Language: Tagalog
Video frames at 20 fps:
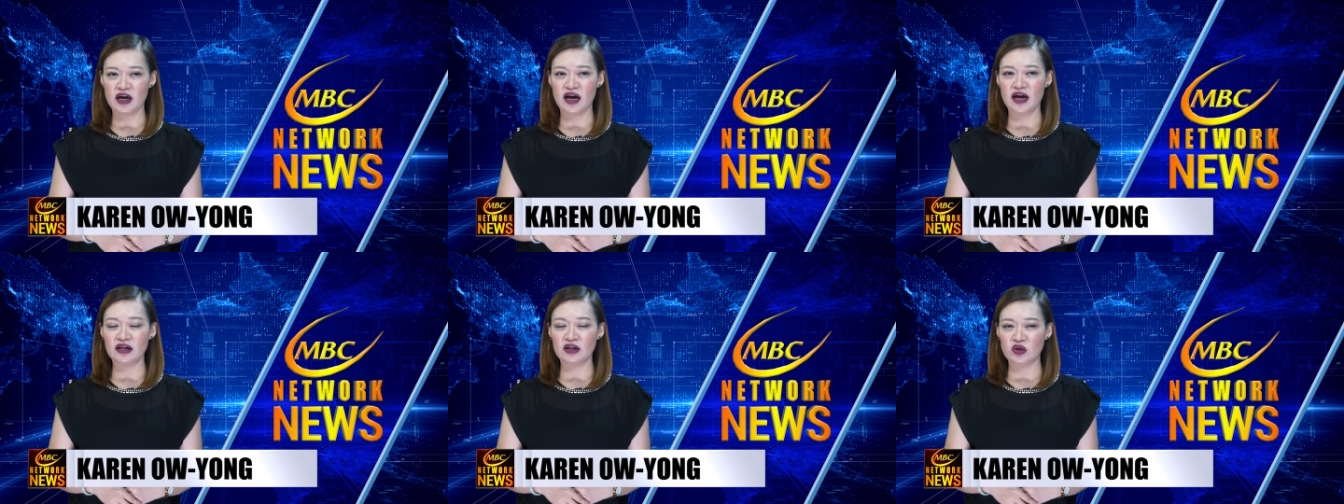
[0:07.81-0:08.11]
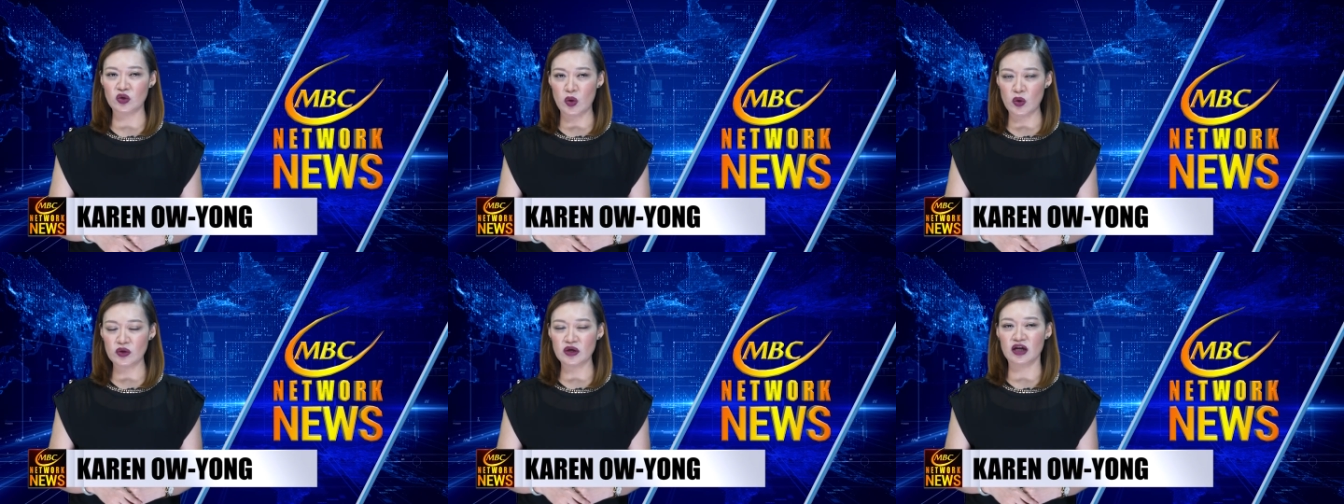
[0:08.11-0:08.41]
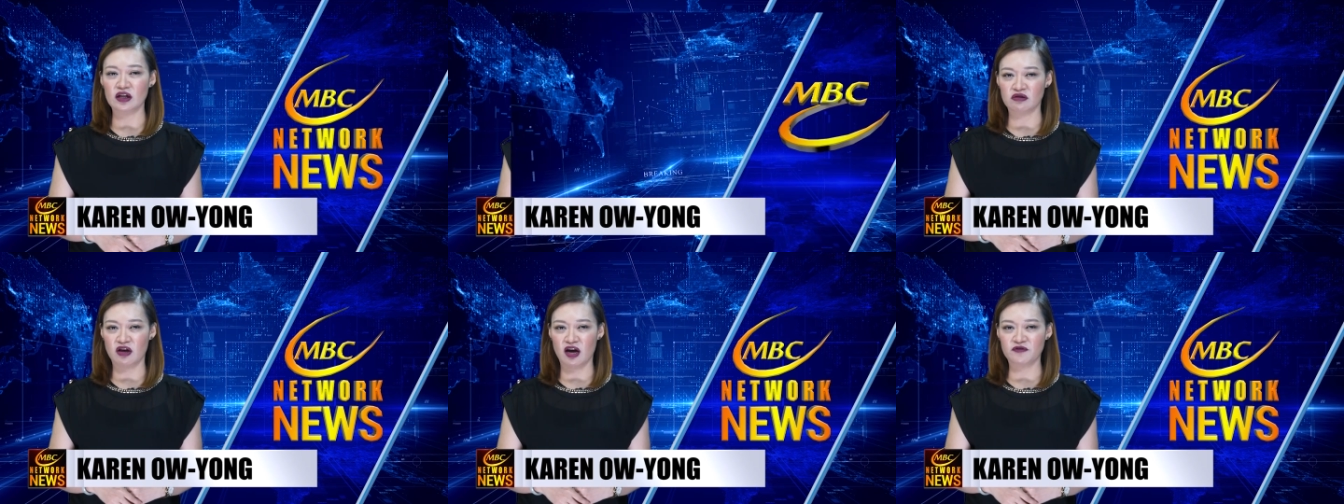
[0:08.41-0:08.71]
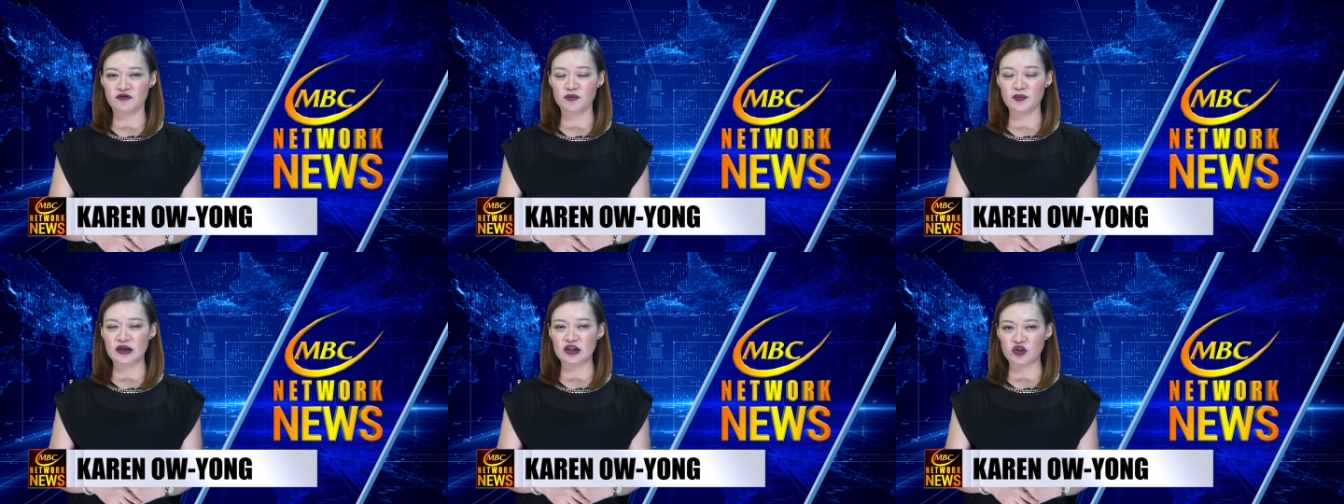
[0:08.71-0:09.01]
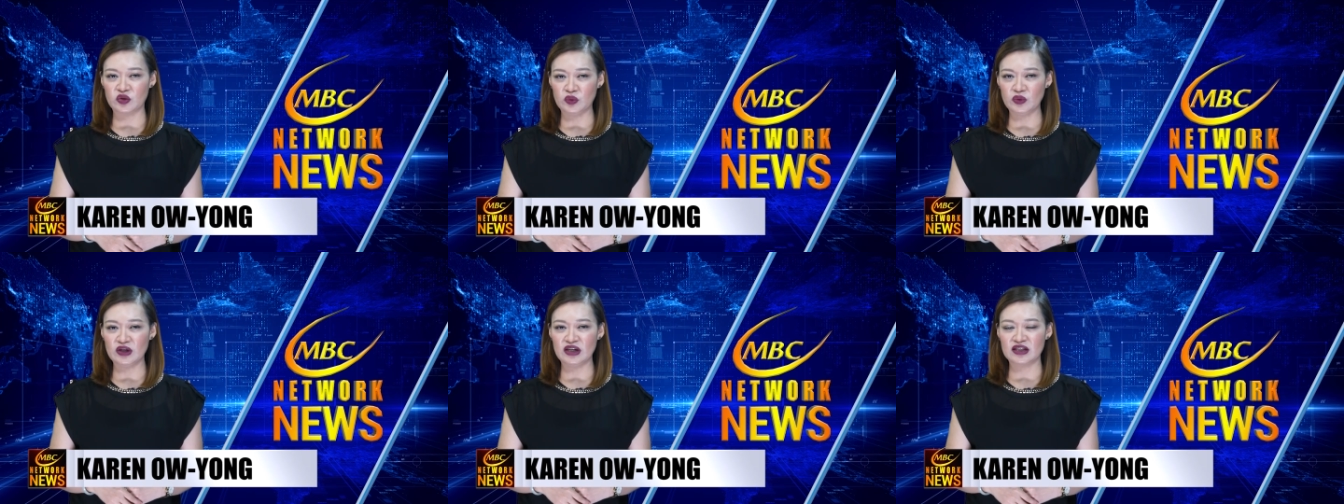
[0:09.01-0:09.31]
mga local
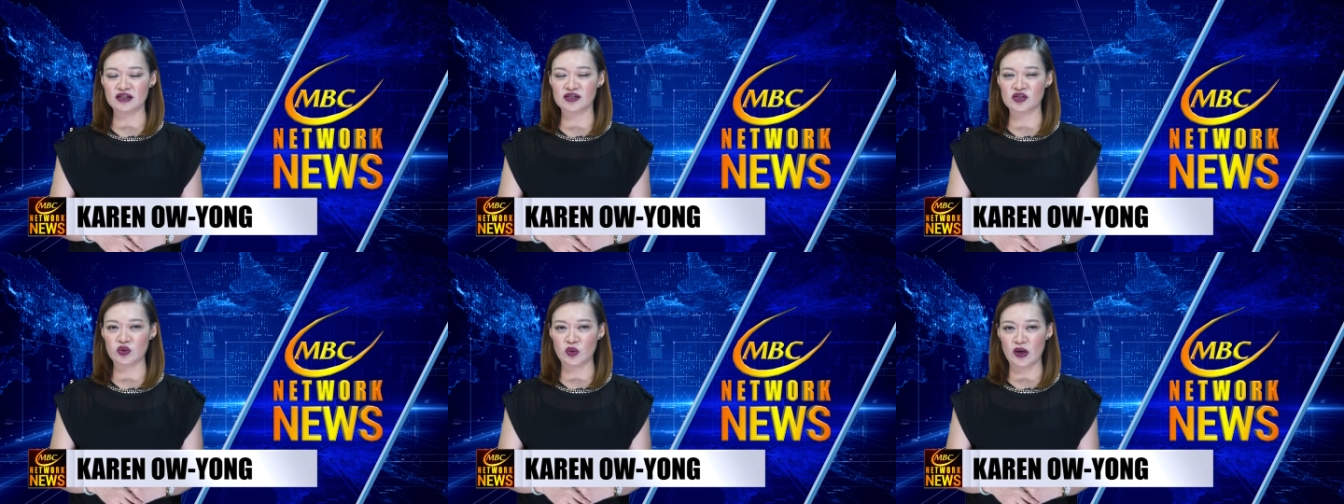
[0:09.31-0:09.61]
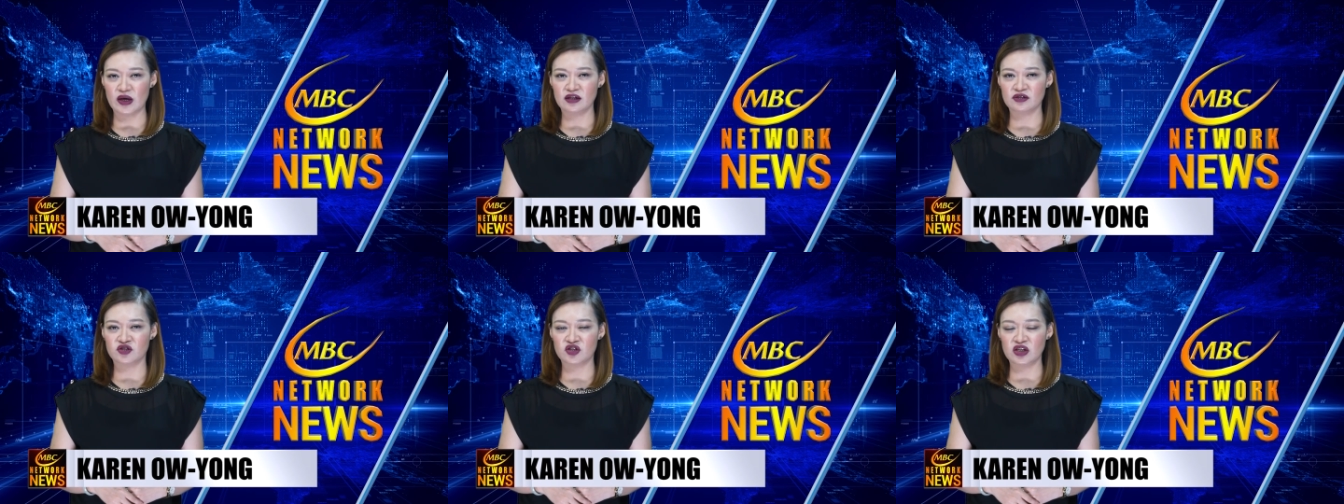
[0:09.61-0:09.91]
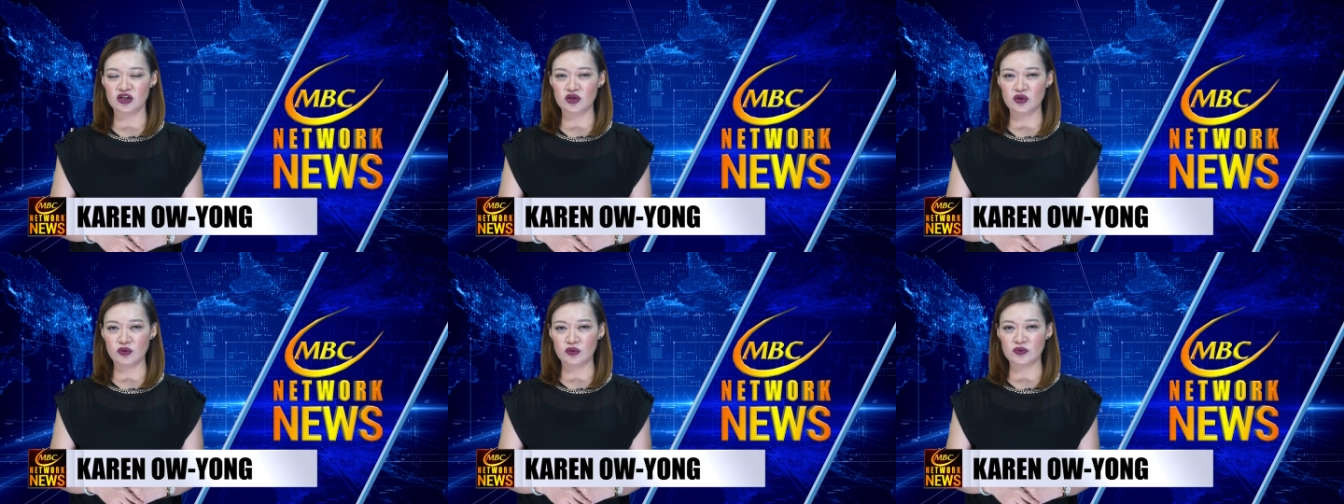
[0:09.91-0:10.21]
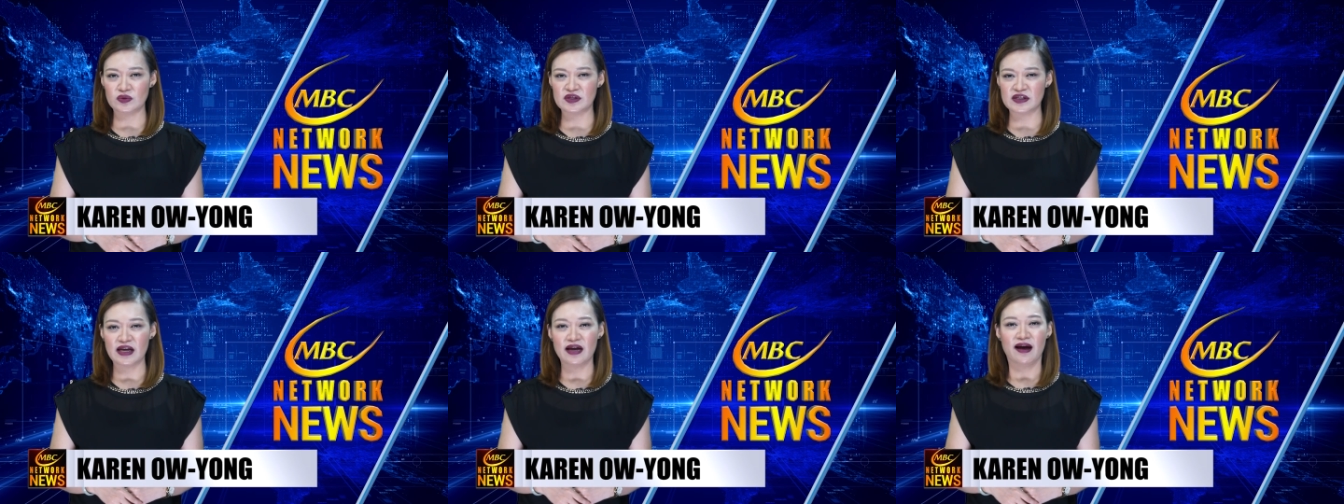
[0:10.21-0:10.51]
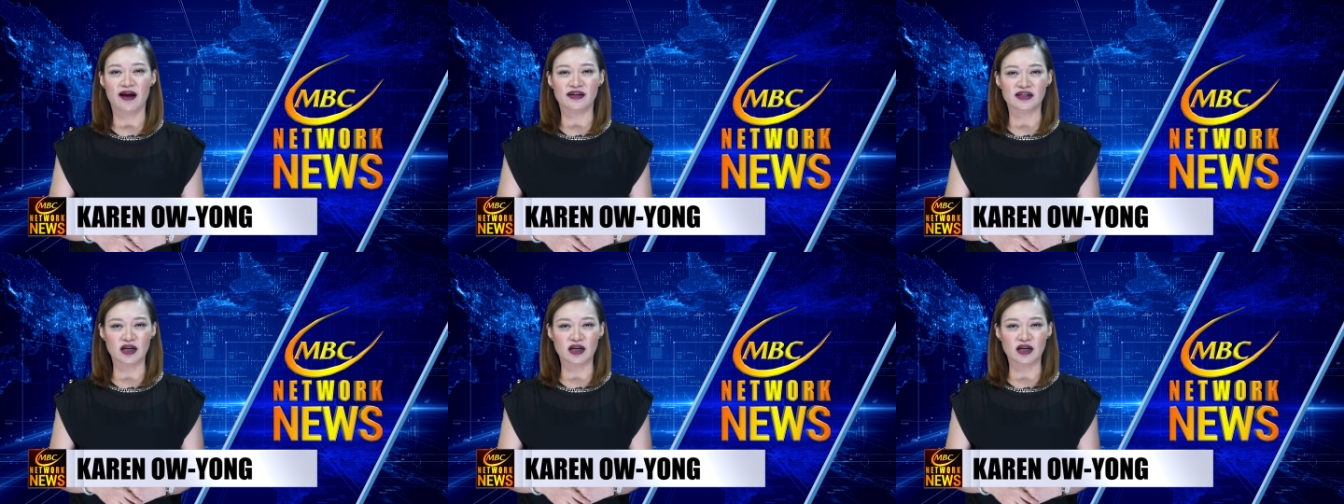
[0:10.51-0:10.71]
government units o LGUs